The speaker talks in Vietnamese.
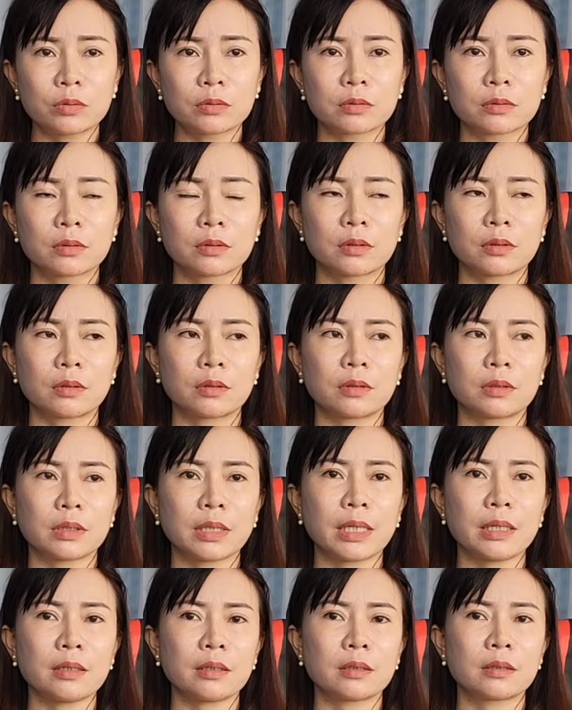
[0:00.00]
À, nơi nhà à, em
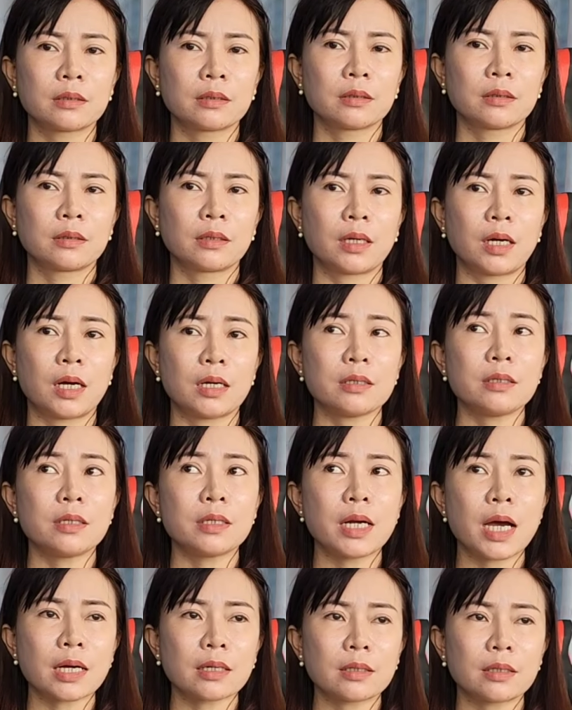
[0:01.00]
cái ở ở
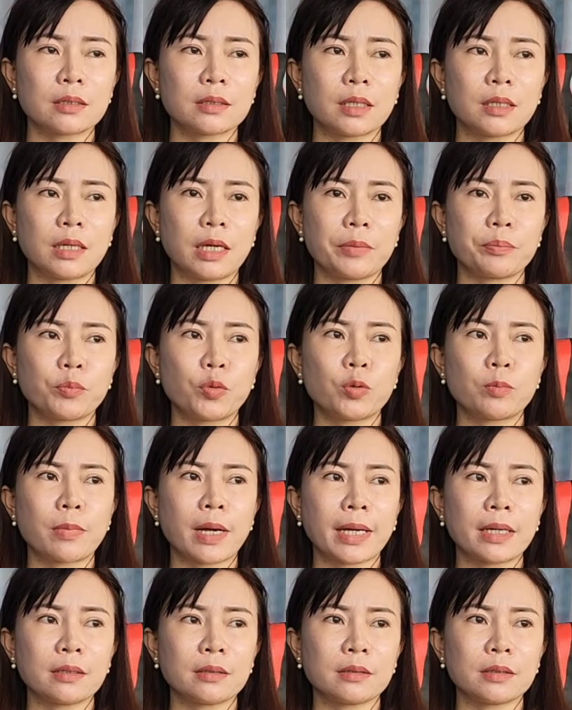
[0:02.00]
dưới đất thì em buôn
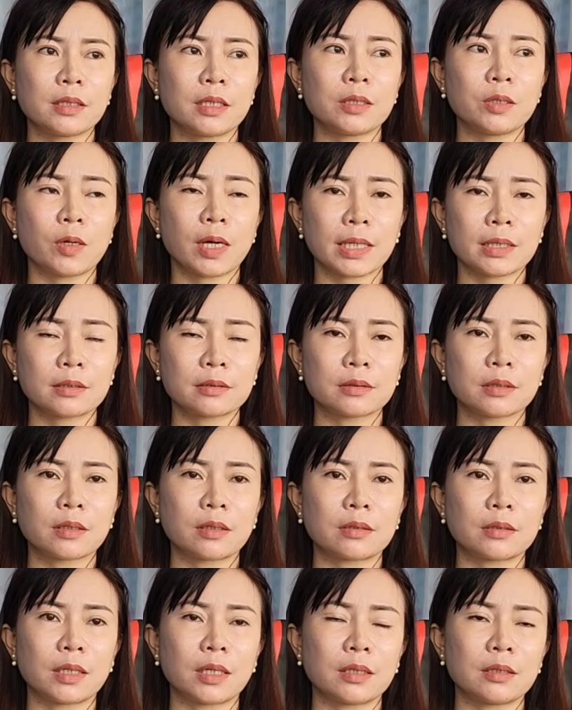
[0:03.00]
bán kinh doanh
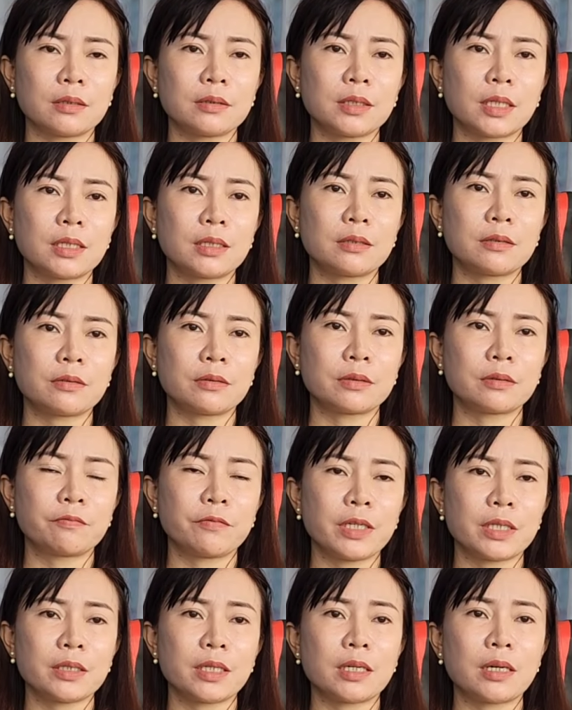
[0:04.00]
còn ừ. ở trên
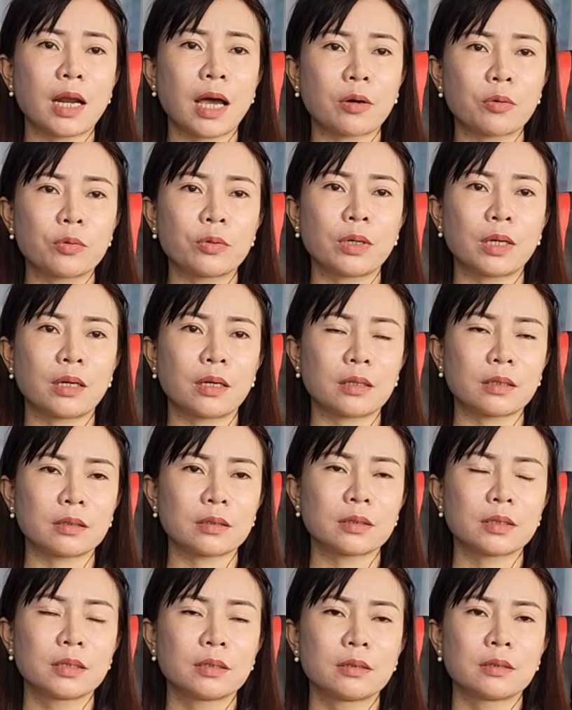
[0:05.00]
phía trên lầu là
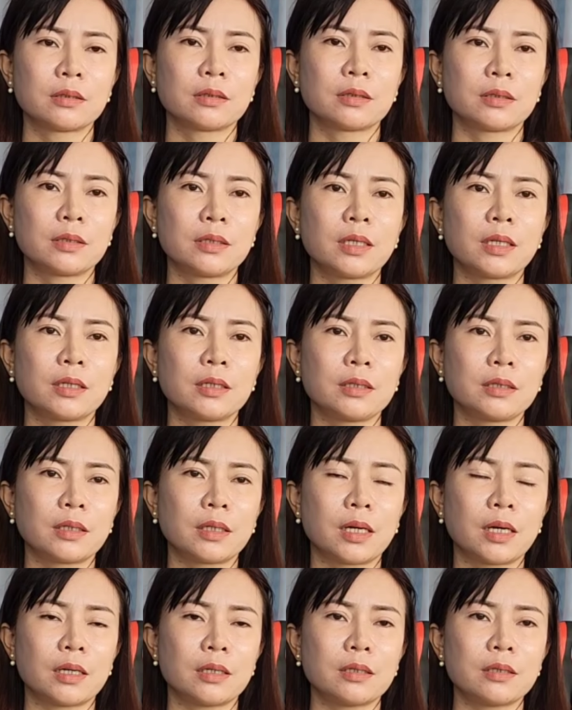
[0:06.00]
nơi
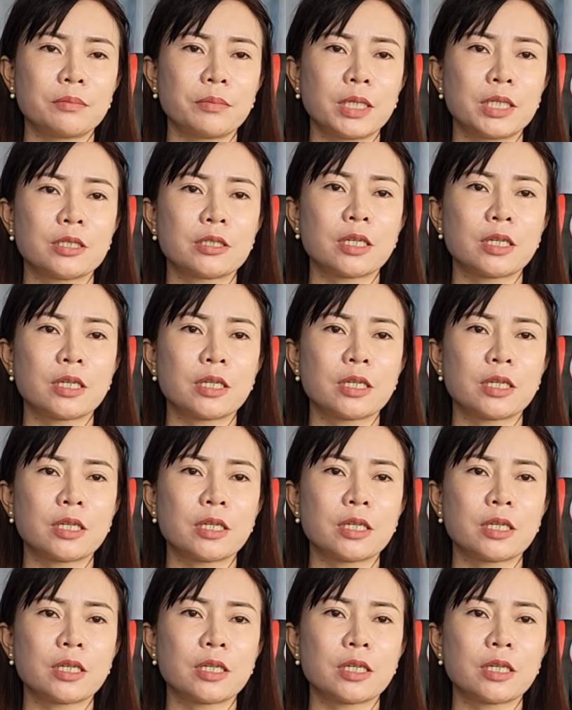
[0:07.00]
ở mình ừ.